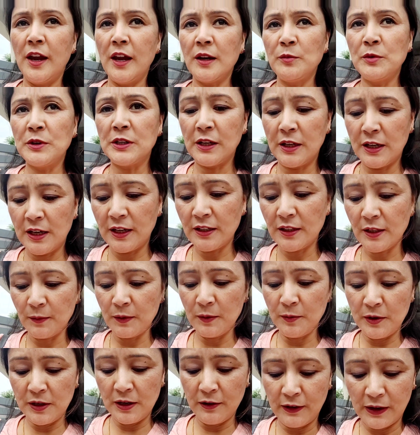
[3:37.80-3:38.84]
एडमिट करेंगे
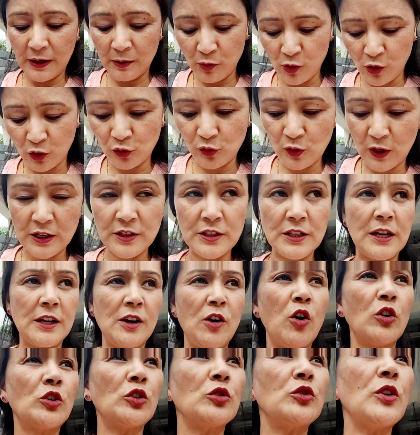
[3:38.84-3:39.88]
तभी भी ये वाला ब्लॉग तो आ ही
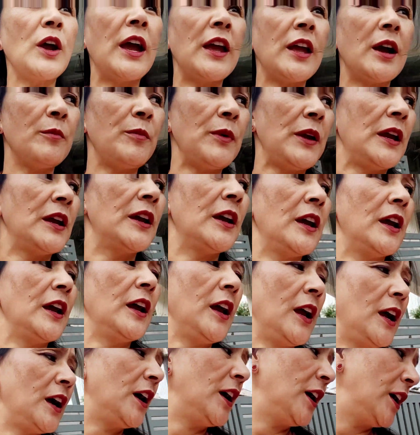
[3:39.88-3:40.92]
जाएगा ऑटो तो है यहाँ पे
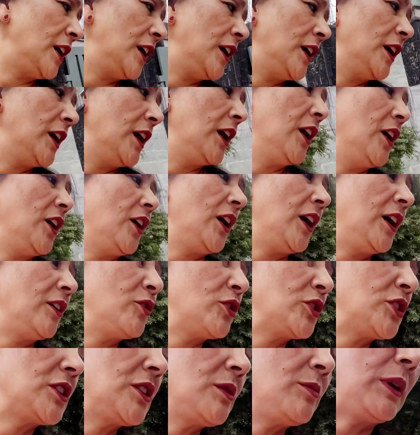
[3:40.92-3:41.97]
हैं हाँ हाँ
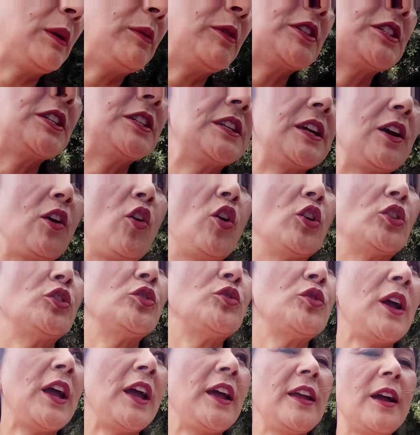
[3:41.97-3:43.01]
वो इतनी बड़ी बड़ी है
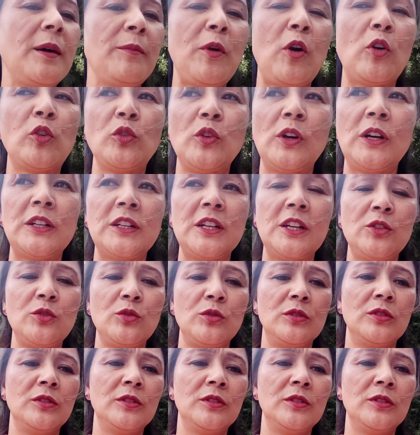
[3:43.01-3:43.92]
ऑटो तो है यहाँ पे ऑटो करना है तो